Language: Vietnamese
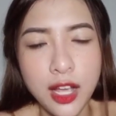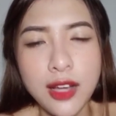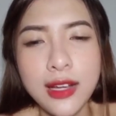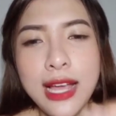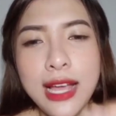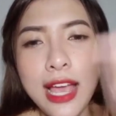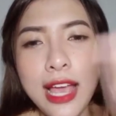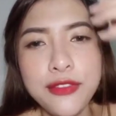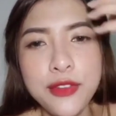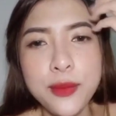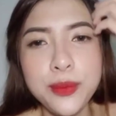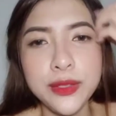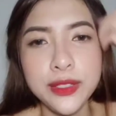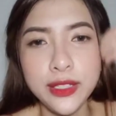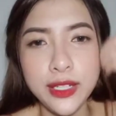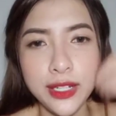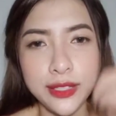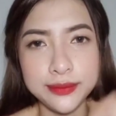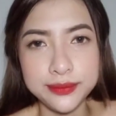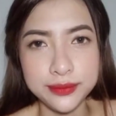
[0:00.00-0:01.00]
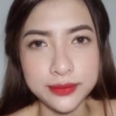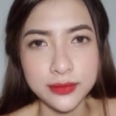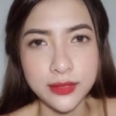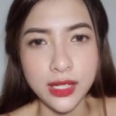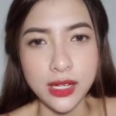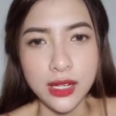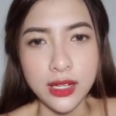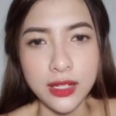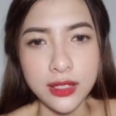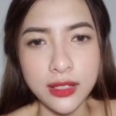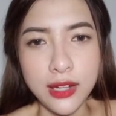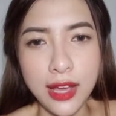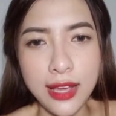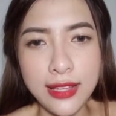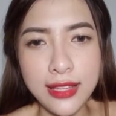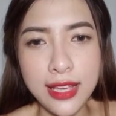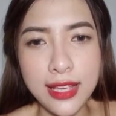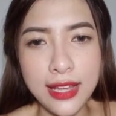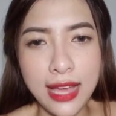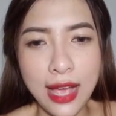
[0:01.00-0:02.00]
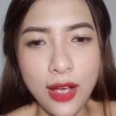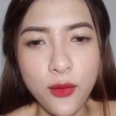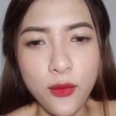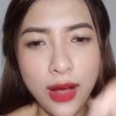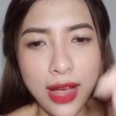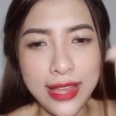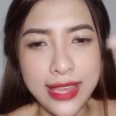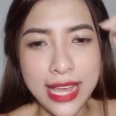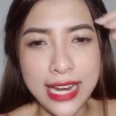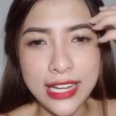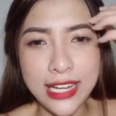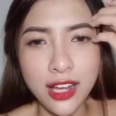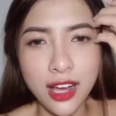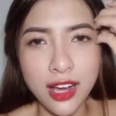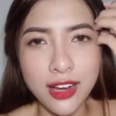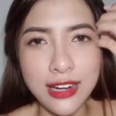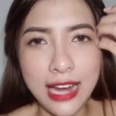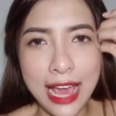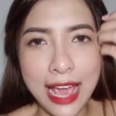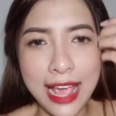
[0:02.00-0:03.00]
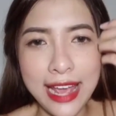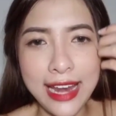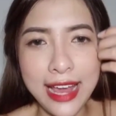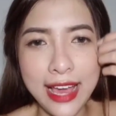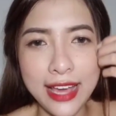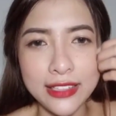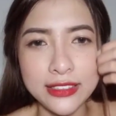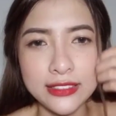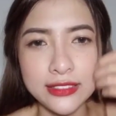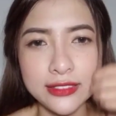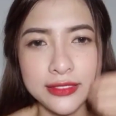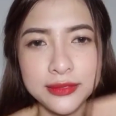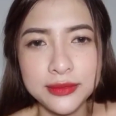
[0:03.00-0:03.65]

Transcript: còn có hai phút nữa à đoán gì ăn quà nhanh gọn lẹ nè